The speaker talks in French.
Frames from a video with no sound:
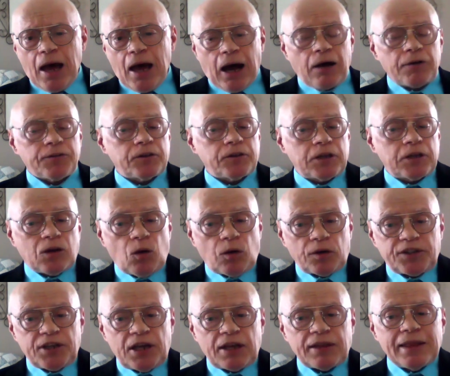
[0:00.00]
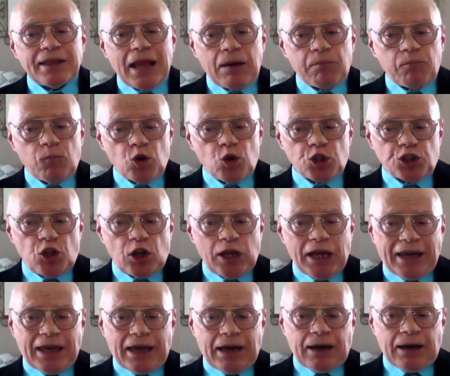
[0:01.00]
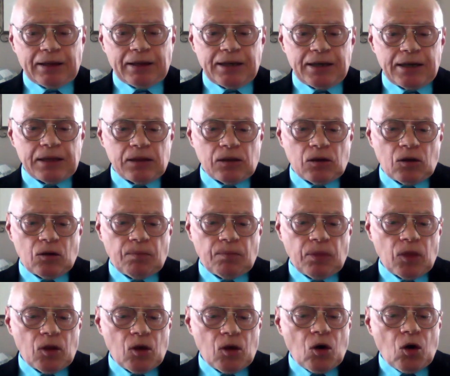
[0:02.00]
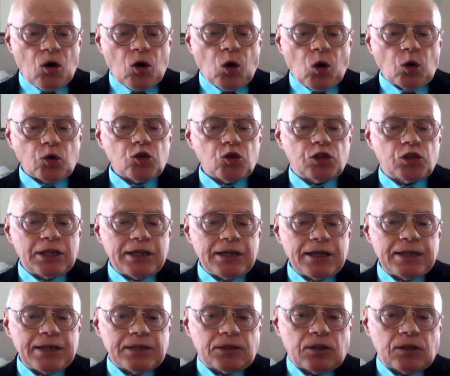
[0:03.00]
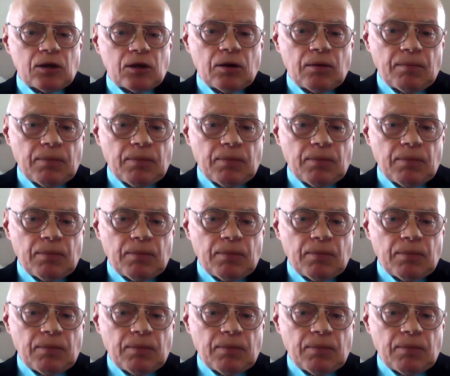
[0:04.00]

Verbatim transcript: En ce qui concerne la mouche de la quarantaine, on utilise